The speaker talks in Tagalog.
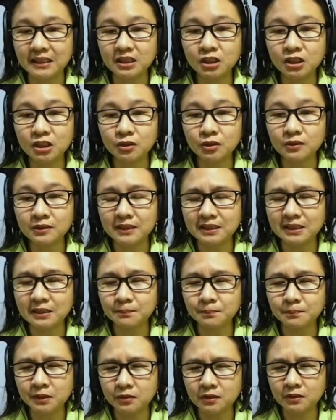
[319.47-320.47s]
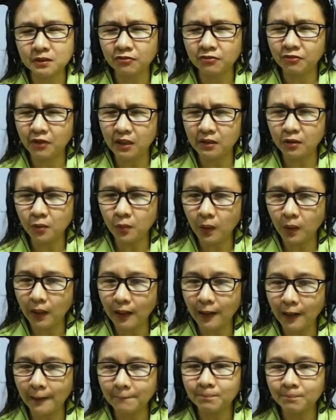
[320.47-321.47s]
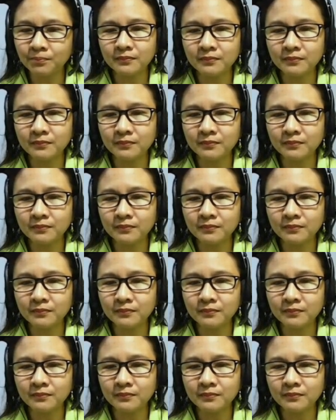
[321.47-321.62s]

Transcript: issue dispute follow-up,